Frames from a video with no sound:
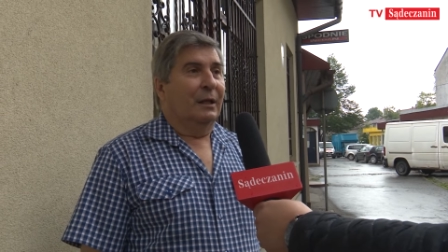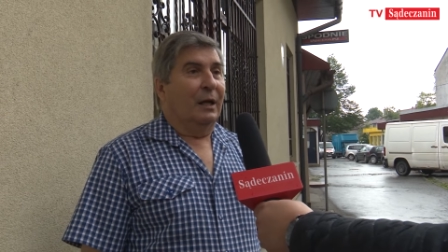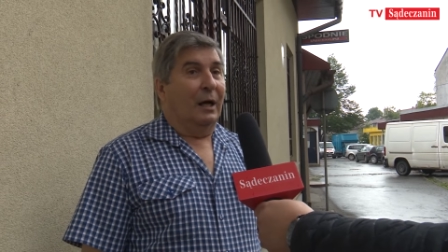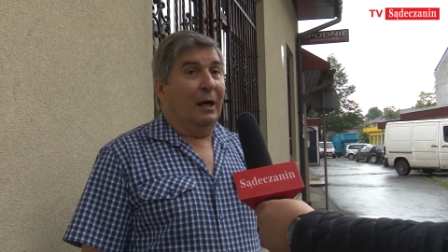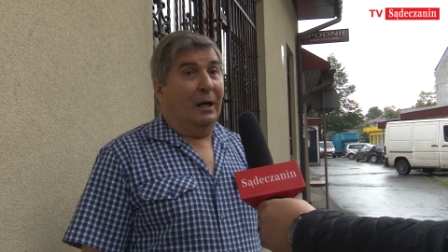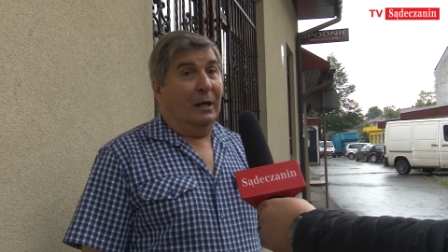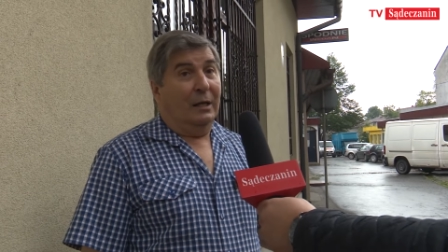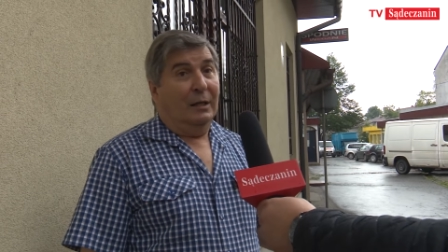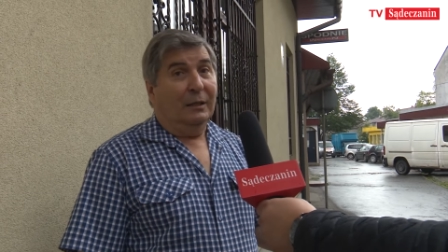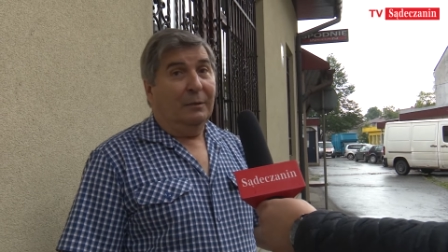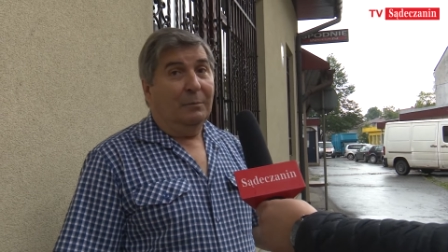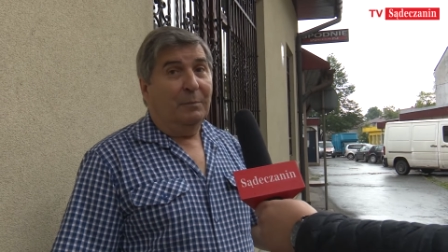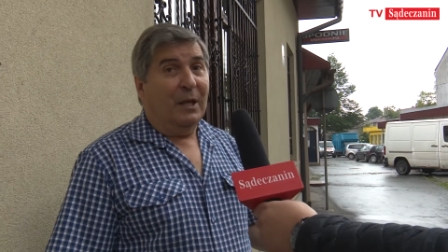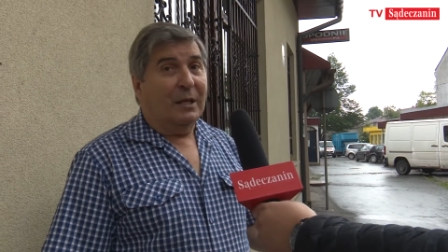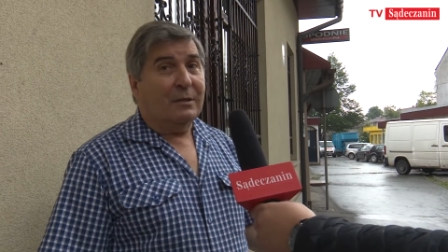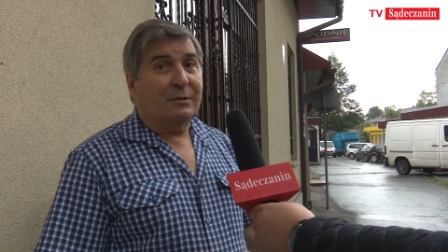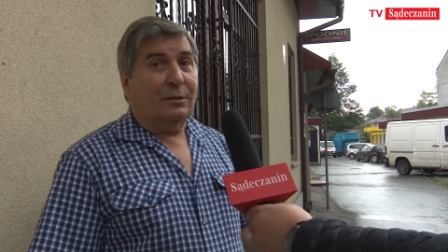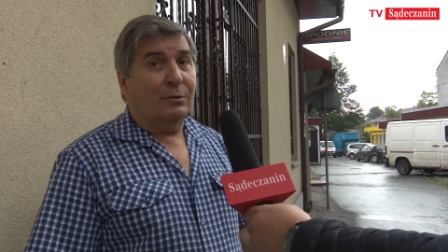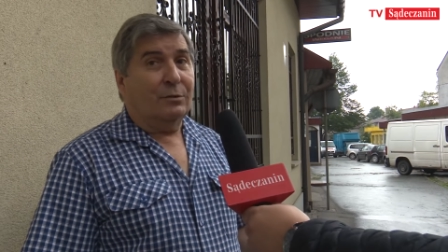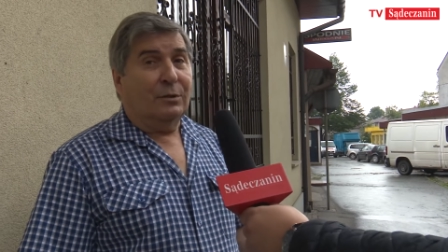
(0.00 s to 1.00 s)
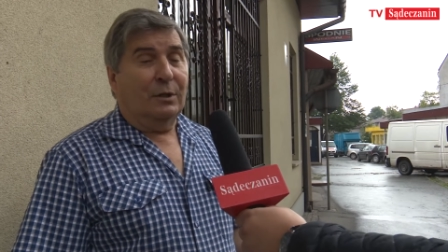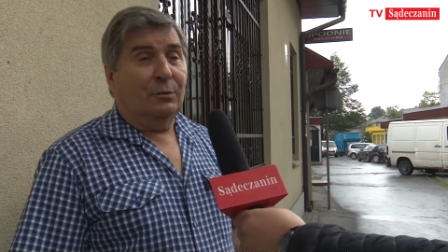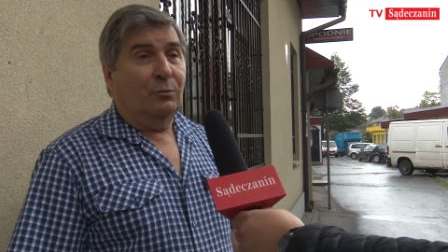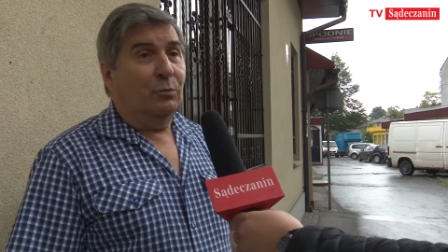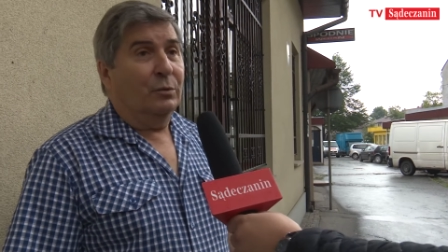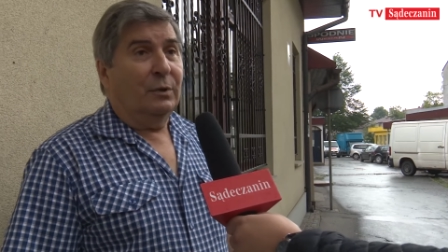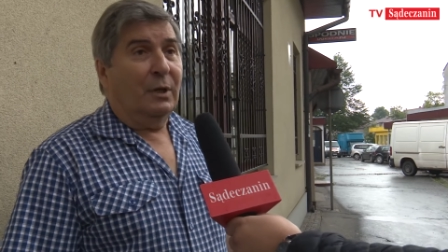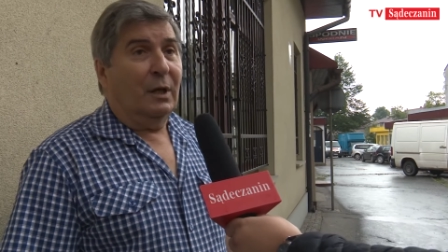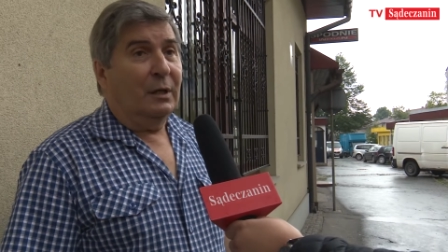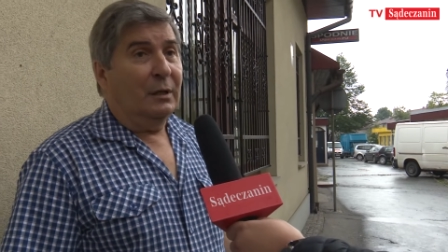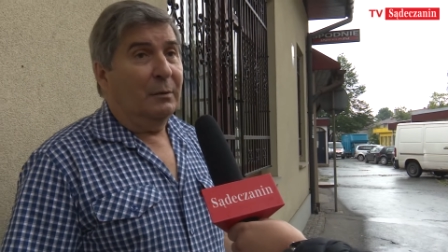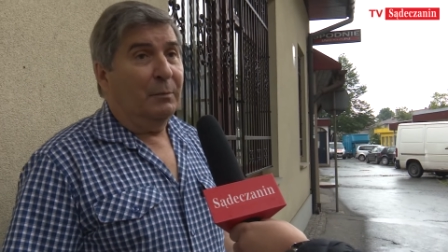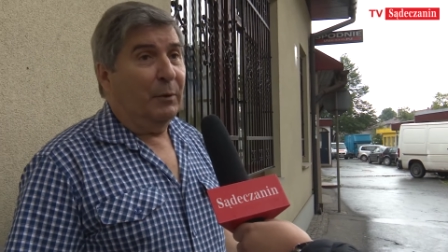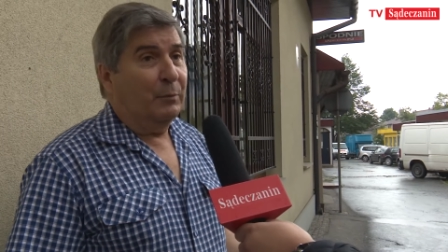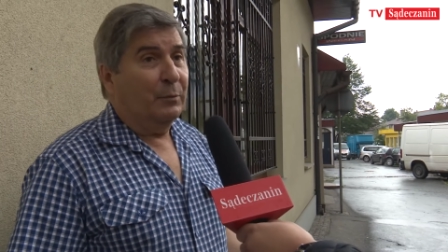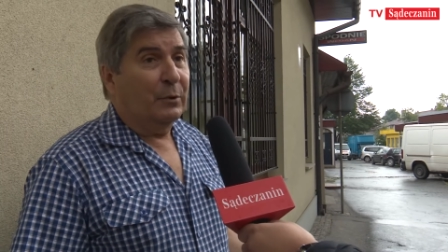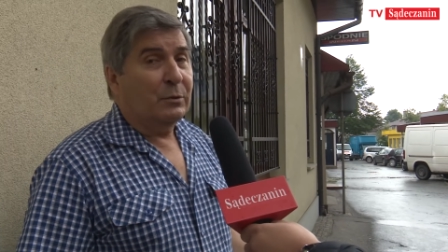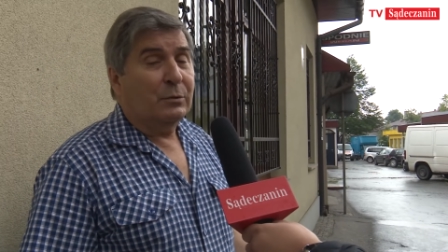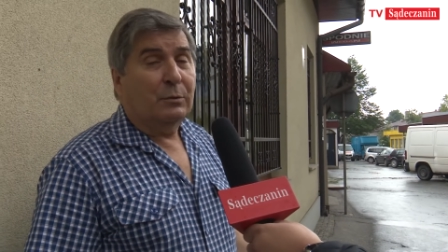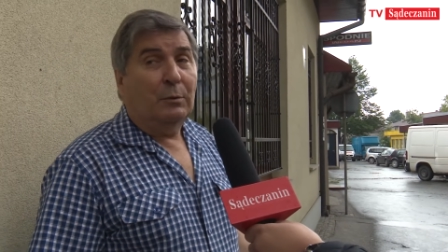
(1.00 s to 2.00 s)
Ale miasto się tutaj po
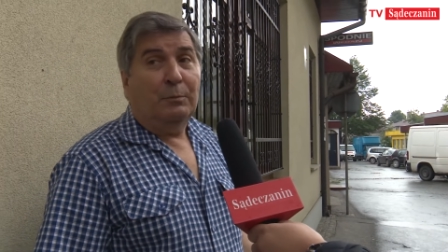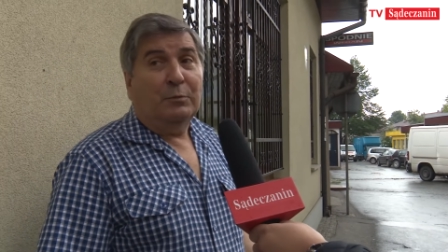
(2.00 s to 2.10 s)
prostu